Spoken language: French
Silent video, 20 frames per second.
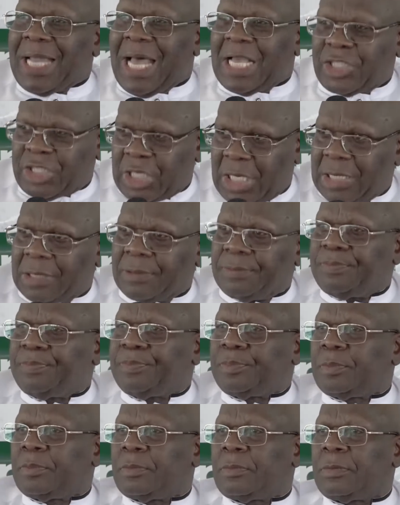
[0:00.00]
l'argent.
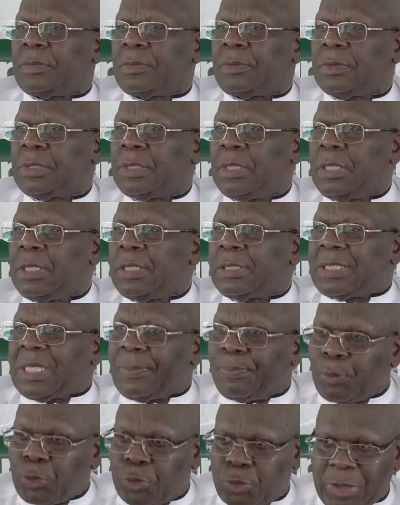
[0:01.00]

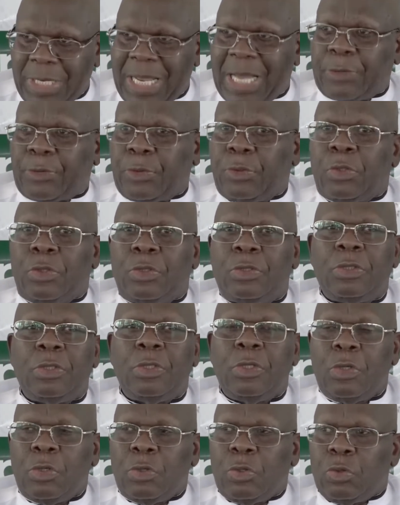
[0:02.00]
C'est pour cela que
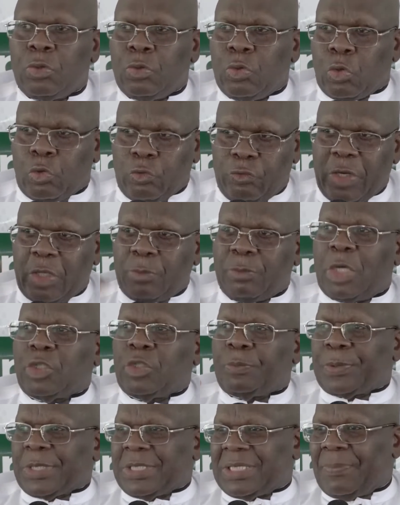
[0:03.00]
le gouvernement
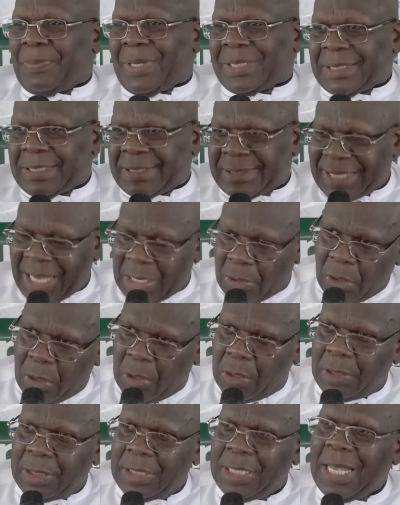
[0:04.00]
du président Patrice
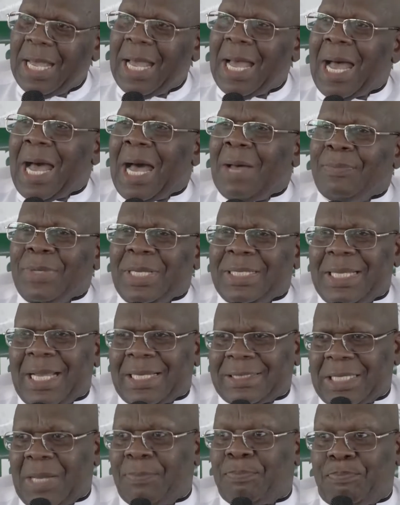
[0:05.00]
Talon a mis un
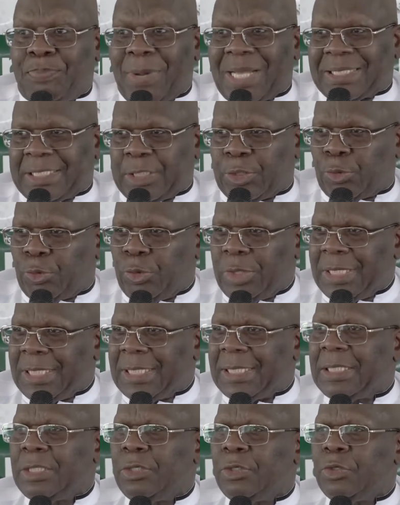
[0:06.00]
accent
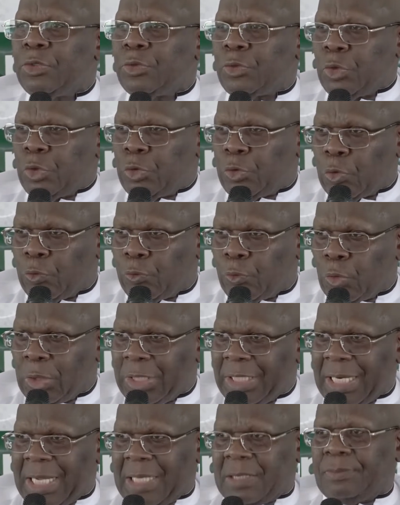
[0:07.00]
particulier sur ce
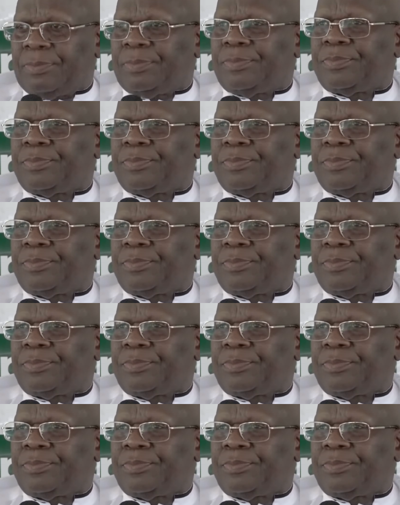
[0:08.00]
volet-là.